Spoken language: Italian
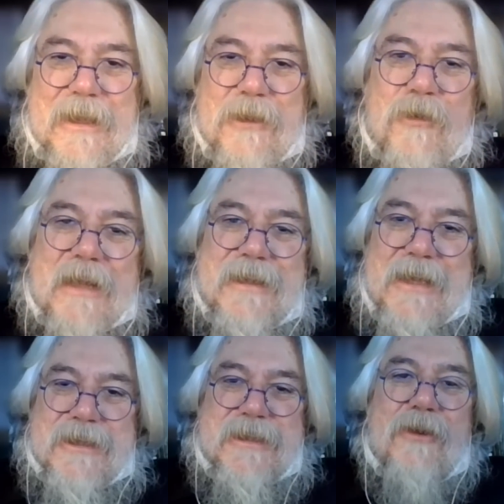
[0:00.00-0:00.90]
gli
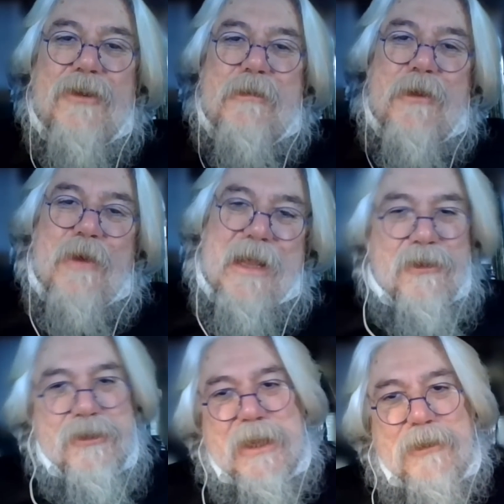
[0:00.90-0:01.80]
ugandesi stanno
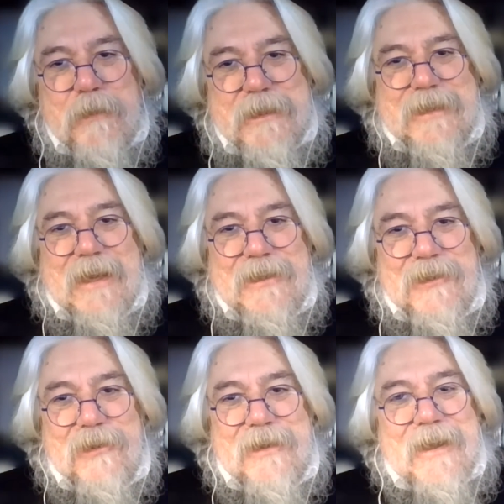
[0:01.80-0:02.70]
diminuendo o stanno
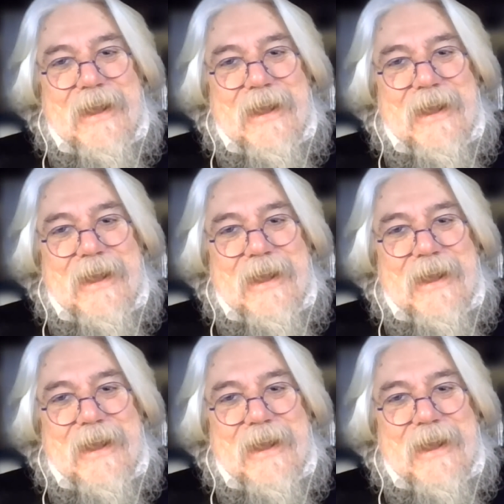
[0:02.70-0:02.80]
aumentando?